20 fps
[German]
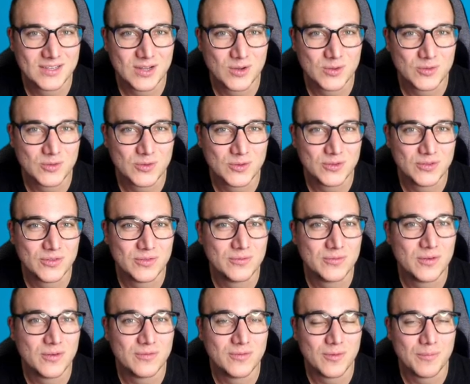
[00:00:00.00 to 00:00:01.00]
Downloads in
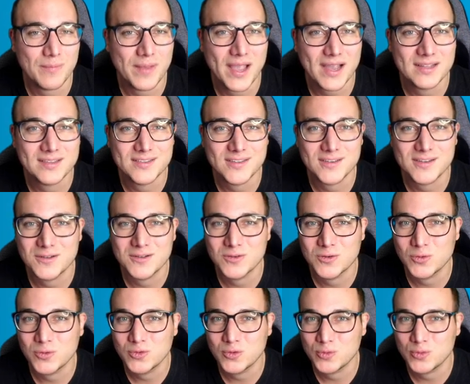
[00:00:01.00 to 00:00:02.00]
Form von Merkzetteln
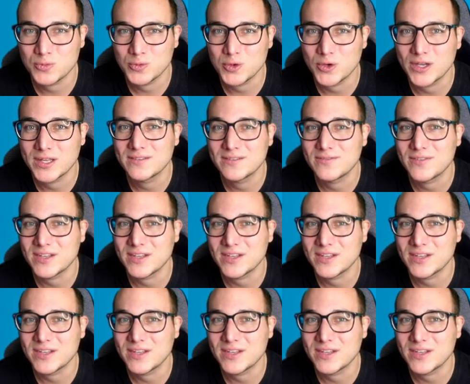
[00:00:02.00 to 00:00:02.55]
und Übungen,